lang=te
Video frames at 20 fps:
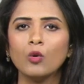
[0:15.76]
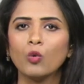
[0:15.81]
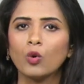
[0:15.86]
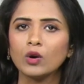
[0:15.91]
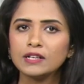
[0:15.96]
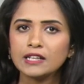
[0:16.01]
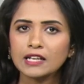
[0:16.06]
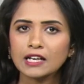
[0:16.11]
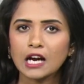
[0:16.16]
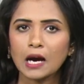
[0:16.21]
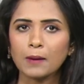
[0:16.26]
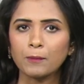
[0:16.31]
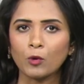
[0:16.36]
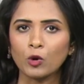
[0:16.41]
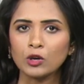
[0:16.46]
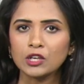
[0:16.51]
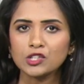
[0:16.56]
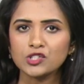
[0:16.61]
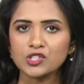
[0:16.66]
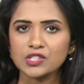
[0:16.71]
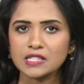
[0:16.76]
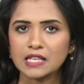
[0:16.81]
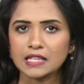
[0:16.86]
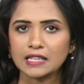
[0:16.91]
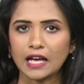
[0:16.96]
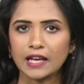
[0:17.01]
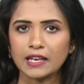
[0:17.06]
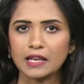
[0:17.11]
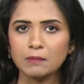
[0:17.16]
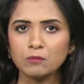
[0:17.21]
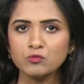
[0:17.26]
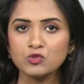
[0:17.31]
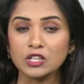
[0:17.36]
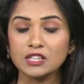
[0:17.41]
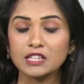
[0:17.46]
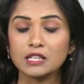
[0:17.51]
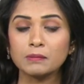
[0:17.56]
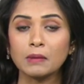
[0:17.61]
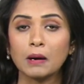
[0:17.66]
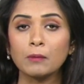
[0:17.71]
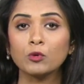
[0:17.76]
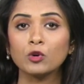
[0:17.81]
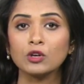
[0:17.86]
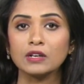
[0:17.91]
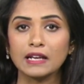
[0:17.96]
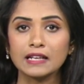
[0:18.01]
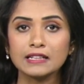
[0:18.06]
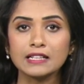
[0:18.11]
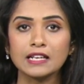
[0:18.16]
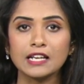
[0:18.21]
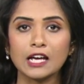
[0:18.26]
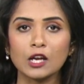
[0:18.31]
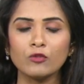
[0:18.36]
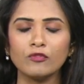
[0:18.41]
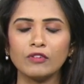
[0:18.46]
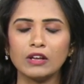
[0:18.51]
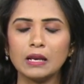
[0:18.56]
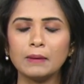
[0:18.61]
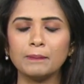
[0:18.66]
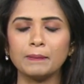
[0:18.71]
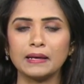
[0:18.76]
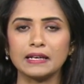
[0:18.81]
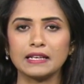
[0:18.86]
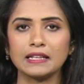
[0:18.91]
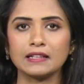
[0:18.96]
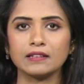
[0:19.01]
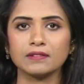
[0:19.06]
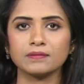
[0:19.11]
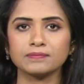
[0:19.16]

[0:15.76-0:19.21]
ఒంటరిగా పోటీ చేసే ధైర్యం చంద్రబాబుకు లేదన్నారు వెల్లంపల్లి